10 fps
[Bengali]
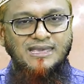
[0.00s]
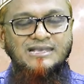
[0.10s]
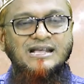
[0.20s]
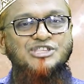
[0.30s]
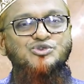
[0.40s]

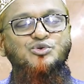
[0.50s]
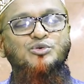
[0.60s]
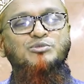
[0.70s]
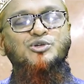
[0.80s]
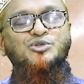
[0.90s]
এই কাজগুলো
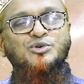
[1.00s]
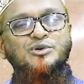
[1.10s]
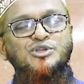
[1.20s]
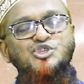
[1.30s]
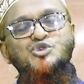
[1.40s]
মূলত
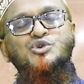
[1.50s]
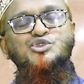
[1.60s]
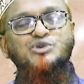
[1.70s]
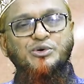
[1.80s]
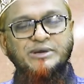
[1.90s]
যুগে
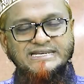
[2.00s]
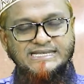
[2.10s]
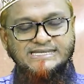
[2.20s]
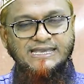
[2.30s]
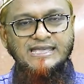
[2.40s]
যুগে হয়ে
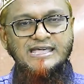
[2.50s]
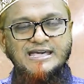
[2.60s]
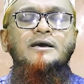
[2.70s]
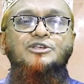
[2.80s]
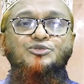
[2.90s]
এসেছে
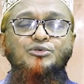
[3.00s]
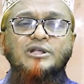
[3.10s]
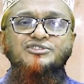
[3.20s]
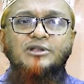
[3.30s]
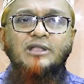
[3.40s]

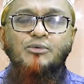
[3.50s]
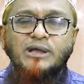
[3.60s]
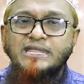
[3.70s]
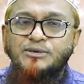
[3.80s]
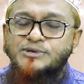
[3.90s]
রসুল্লাহ সাল্লাহ
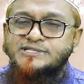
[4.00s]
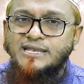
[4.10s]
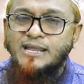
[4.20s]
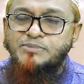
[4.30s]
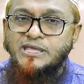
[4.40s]
আলী
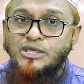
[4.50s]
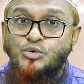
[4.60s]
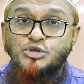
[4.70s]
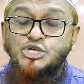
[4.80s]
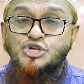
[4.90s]
ওসাল্লামকে
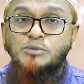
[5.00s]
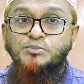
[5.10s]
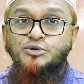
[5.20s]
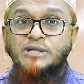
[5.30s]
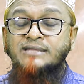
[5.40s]
ইহুদি
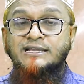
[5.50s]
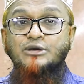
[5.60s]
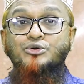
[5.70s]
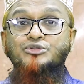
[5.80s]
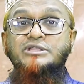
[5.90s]
সম্প্রদায়
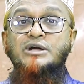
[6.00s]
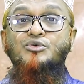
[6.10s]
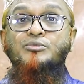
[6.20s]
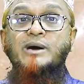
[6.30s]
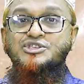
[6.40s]
তাকে হত্যা
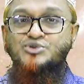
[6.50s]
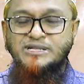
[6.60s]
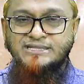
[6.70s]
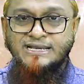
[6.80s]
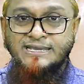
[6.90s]
করবার
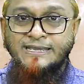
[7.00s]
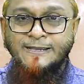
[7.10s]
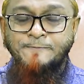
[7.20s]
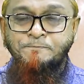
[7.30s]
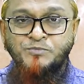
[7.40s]
জন্য তাকে
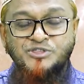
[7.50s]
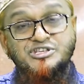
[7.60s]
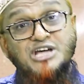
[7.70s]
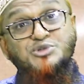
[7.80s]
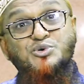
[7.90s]

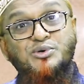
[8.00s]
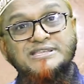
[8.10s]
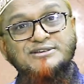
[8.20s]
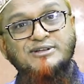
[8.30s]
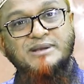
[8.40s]
জাদু
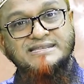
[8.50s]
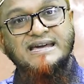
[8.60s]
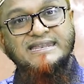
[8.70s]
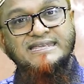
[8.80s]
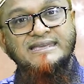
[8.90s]
করেছিল আমরা
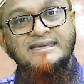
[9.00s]
জানি